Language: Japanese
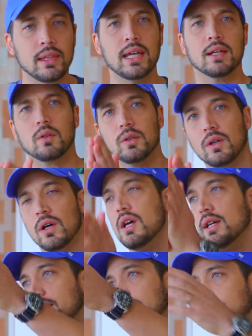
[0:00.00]
ね、この
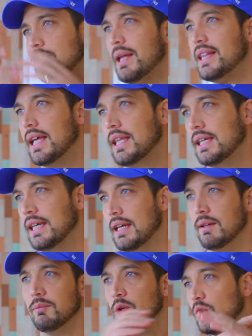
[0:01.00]
全て
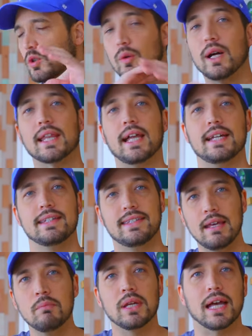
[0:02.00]
にもう断らない、
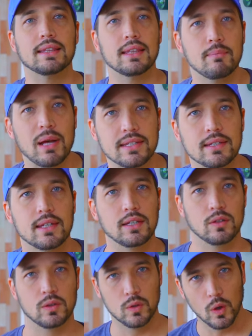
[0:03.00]
全部やってますって
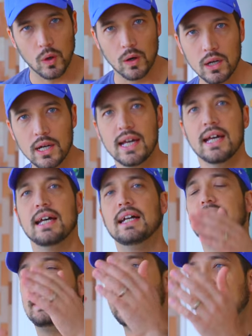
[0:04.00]
いうと
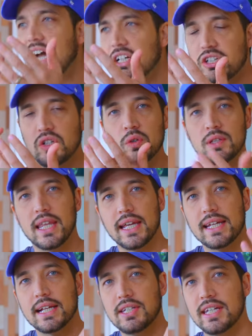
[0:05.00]
リアクション
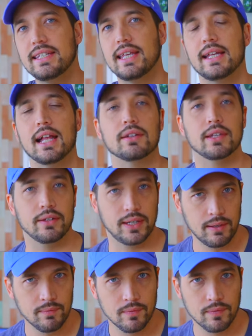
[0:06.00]
的な人生になるんだよ
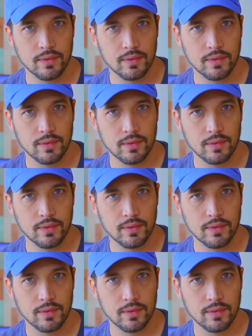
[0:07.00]
ね。